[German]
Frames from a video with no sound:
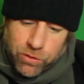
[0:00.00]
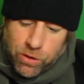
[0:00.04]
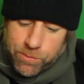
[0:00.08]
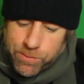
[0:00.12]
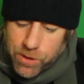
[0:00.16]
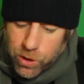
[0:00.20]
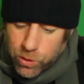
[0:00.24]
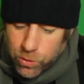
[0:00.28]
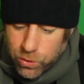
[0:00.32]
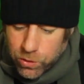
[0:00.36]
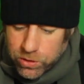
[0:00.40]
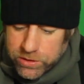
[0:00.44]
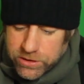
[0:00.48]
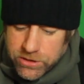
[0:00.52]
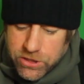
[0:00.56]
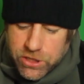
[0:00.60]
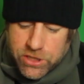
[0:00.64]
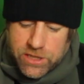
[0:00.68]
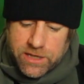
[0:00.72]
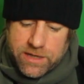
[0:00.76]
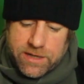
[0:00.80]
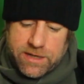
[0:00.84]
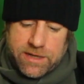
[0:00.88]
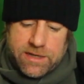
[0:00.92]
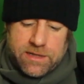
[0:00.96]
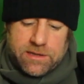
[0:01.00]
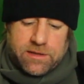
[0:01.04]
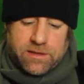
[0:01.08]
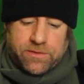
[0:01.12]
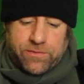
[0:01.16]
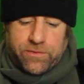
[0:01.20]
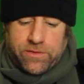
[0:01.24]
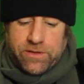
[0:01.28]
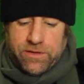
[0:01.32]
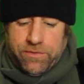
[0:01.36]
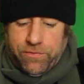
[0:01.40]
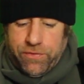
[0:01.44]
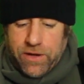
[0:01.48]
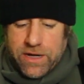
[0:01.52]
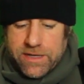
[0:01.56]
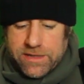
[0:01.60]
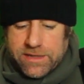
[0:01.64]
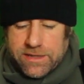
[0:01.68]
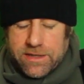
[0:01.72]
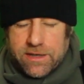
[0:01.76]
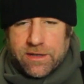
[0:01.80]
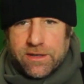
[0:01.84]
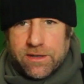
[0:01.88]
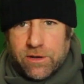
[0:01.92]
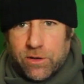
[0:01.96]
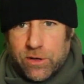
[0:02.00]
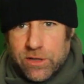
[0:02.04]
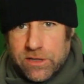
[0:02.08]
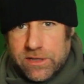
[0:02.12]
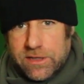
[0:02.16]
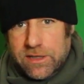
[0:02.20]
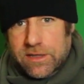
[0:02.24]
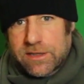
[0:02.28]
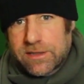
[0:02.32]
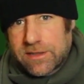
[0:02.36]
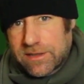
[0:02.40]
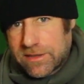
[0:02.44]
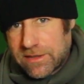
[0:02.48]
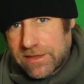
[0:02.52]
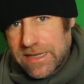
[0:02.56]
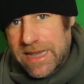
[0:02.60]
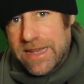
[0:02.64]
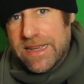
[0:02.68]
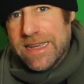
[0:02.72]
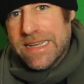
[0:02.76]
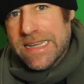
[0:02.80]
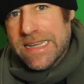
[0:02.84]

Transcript: nochmal hochgestellt, falls ihr euch das